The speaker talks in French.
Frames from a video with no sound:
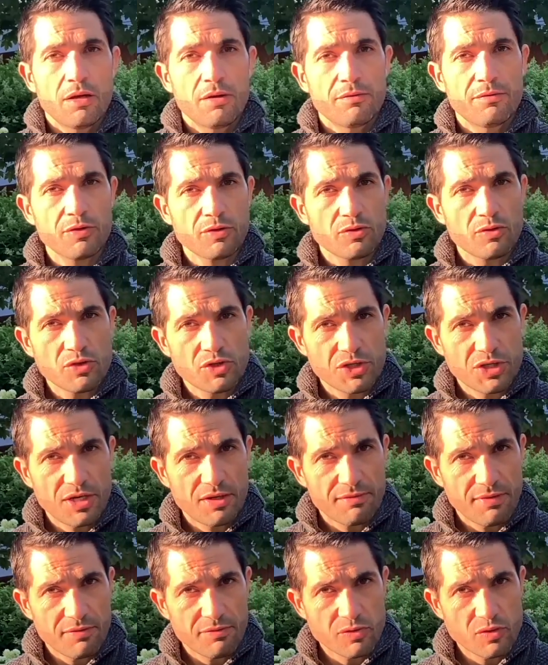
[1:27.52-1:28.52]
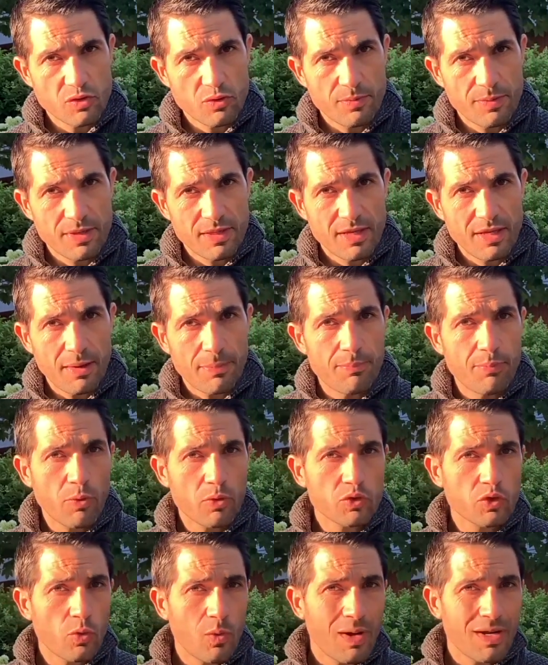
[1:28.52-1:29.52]
Votre chien va vous obéir
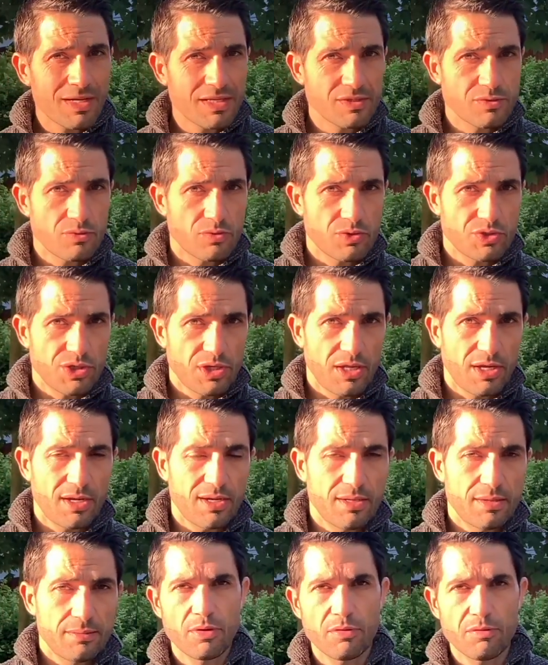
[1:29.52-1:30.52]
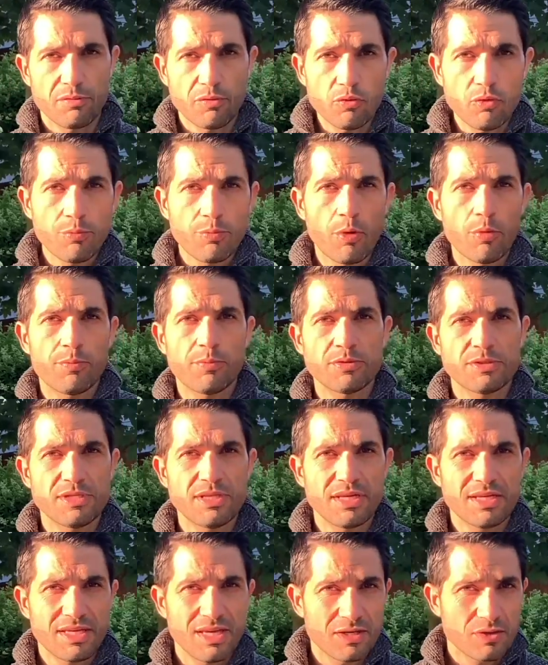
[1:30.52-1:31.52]
pour trois raisons en général. Vous lui
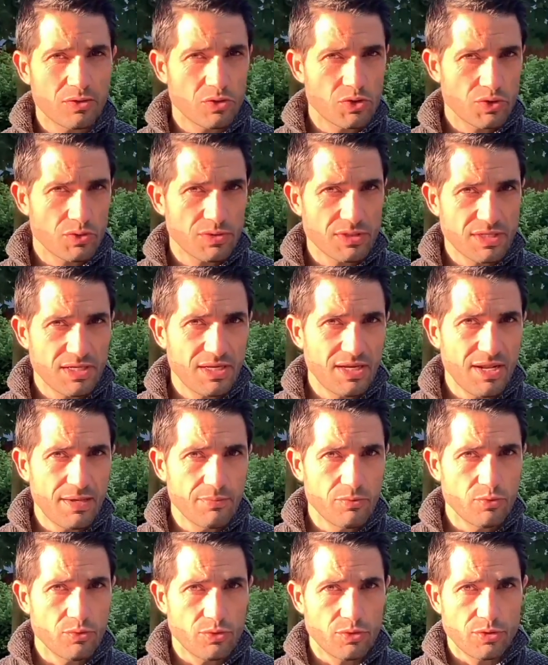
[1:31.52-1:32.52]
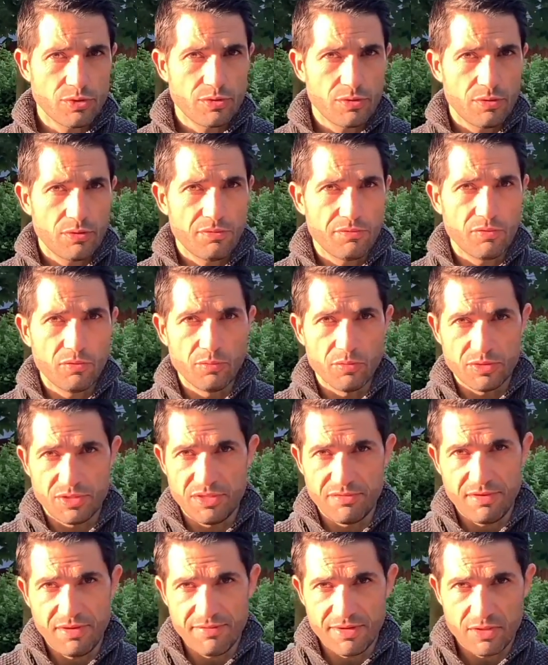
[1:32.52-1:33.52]
proposez quelque chose qui l'amuse, vous le
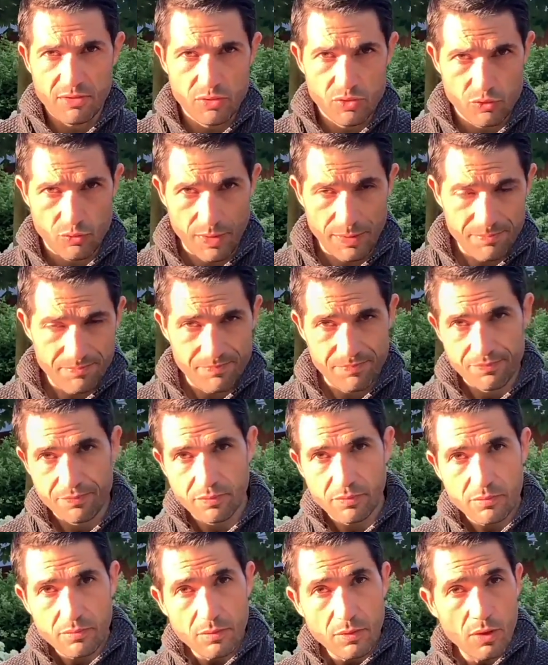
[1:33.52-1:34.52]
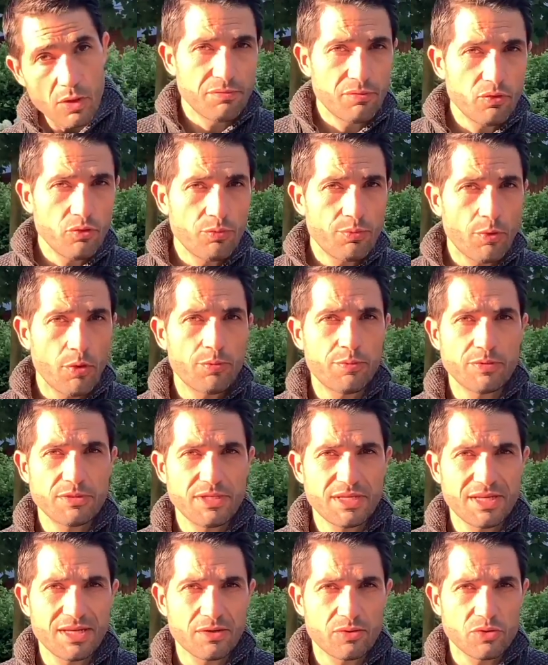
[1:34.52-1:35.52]
motivez avec le jouet. Vous lui
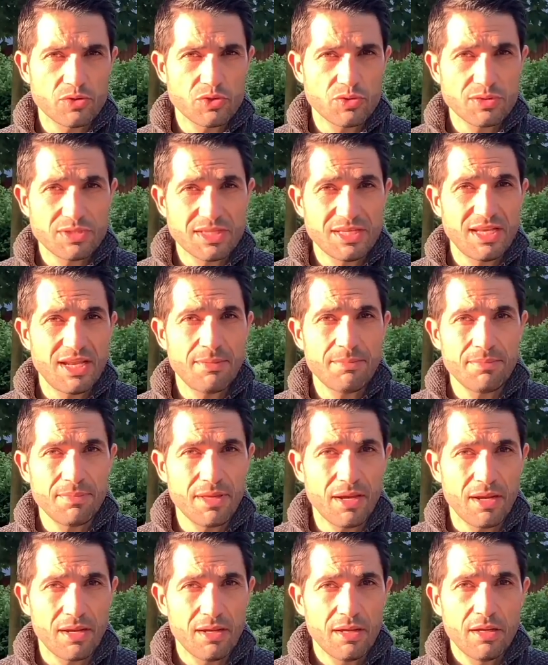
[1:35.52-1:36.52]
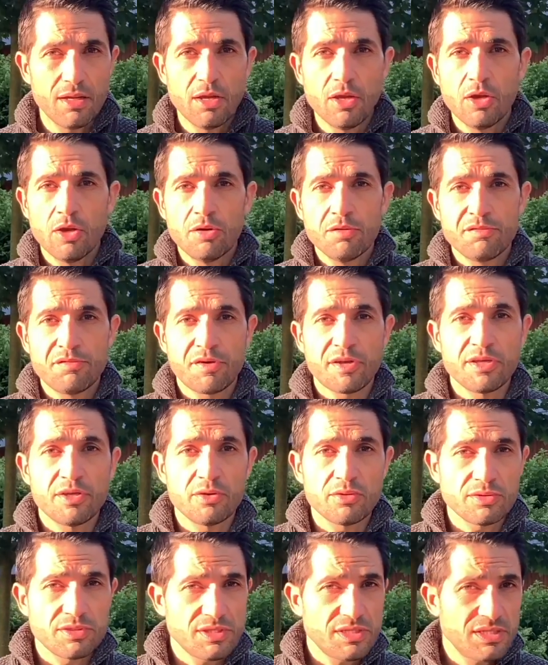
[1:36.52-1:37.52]
proposez quelque chose qu'il aime bien,
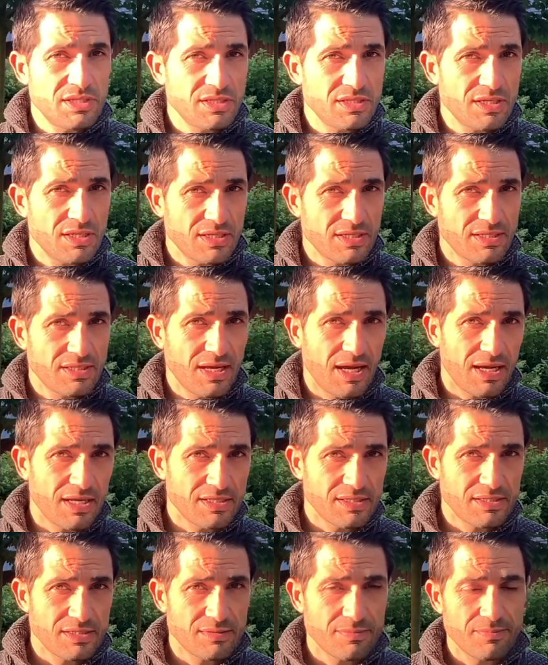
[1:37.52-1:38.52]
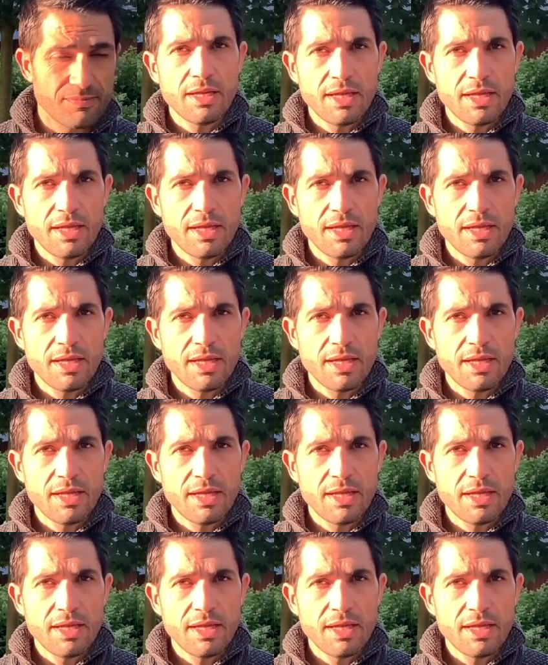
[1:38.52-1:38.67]
friandise, caresse.